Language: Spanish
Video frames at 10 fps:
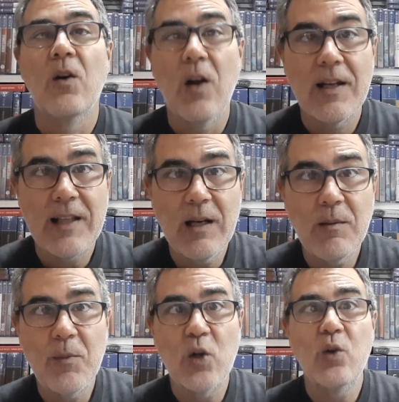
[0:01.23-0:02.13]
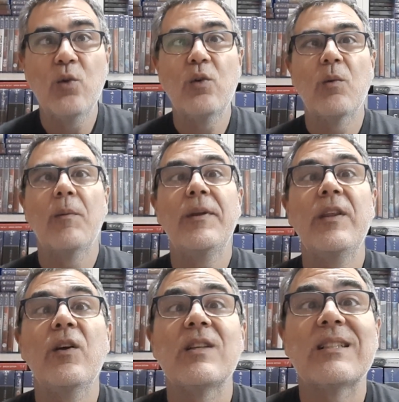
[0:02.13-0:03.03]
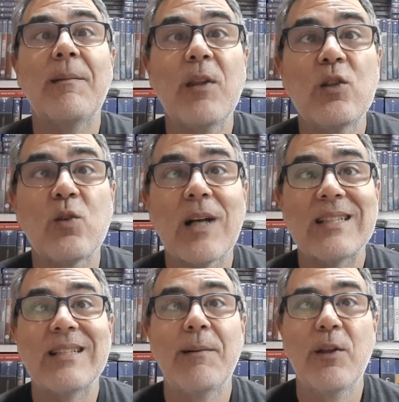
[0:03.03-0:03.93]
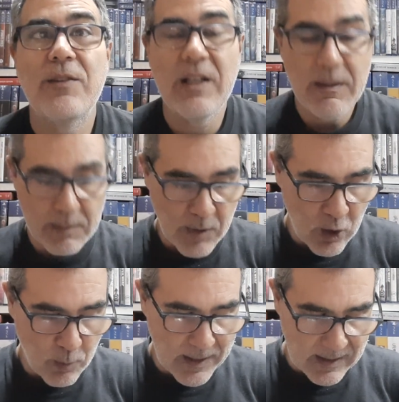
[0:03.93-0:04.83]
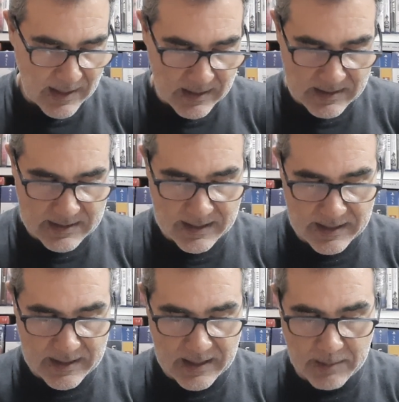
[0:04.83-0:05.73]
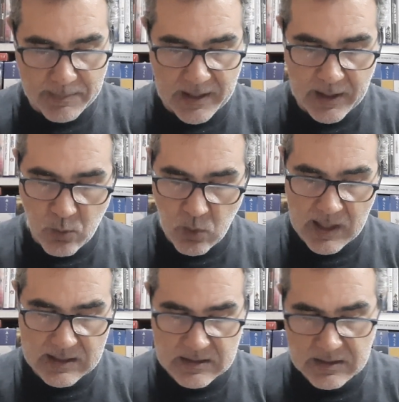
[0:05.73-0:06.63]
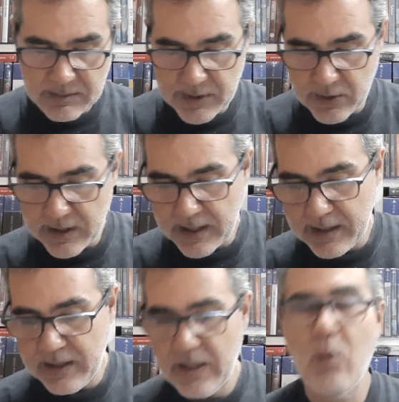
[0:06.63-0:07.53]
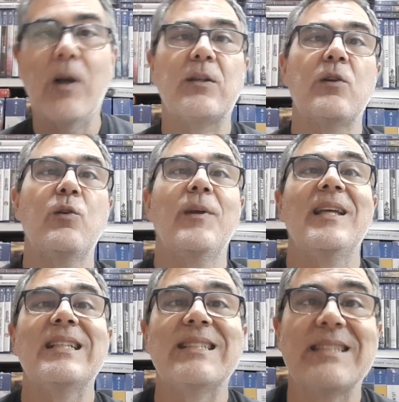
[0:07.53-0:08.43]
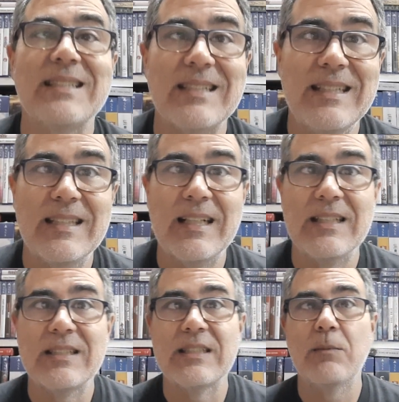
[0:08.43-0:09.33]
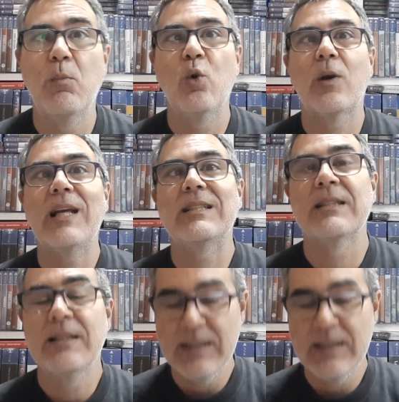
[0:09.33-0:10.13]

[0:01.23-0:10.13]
Hola, ¿qué tal? Vamos con un nuevo vídeo. Es sábado, toca sábado cine. Vamos a comentar siete películas y veo que hay cuatro DVDs y tres Blu-rays.